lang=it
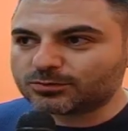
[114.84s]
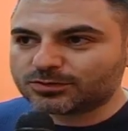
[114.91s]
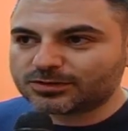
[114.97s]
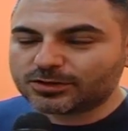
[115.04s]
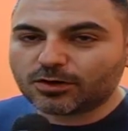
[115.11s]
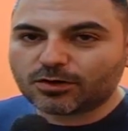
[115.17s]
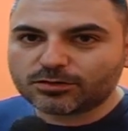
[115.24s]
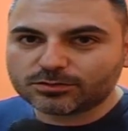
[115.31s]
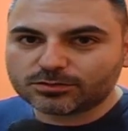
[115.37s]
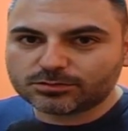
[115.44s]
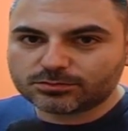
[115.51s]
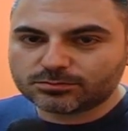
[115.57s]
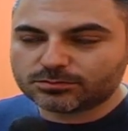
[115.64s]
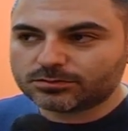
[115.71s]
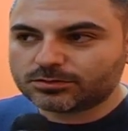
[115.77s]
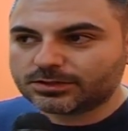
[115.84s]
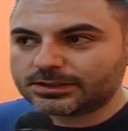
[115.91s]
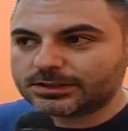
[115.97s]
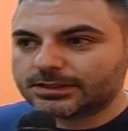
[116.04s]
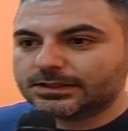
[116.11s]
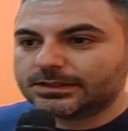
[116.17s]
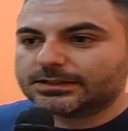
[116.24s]
musicologo comunque
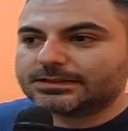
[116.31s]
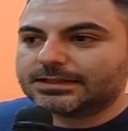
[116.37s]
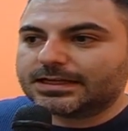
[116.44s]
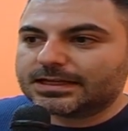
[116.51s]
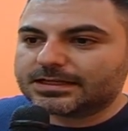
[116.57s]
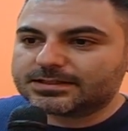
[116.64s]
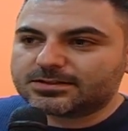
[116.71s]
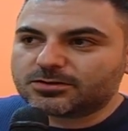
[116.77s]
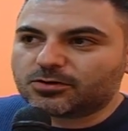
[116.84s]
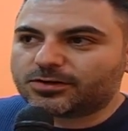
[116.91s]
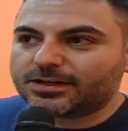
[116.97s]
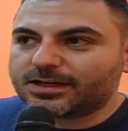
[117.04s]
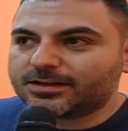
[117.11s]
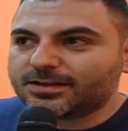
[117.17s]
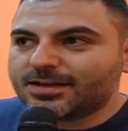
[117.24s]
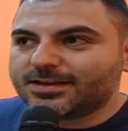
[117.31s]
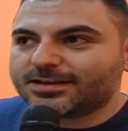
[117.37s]
della zona,